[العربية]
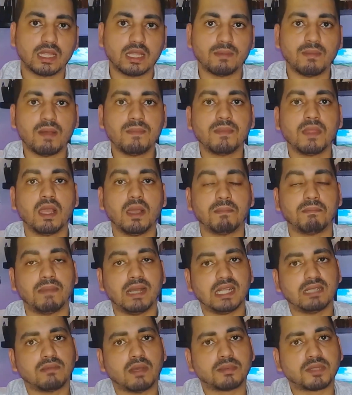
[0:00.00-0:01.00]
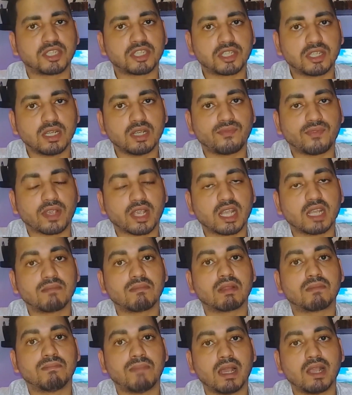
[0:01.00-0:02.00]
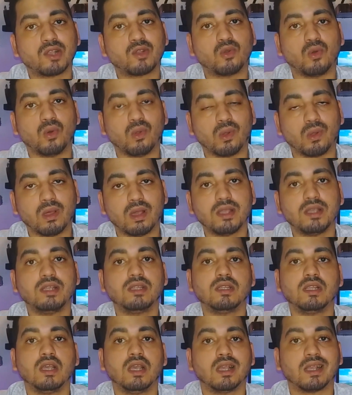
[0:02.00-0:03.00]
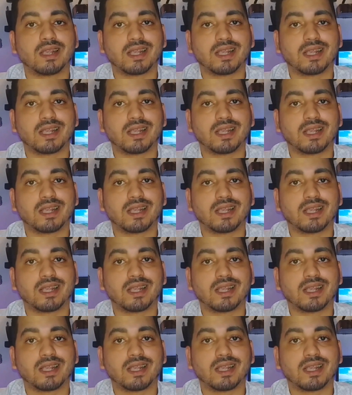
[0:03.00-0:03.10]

تمام بعد ما تشترك في خدمه بنك اونلاين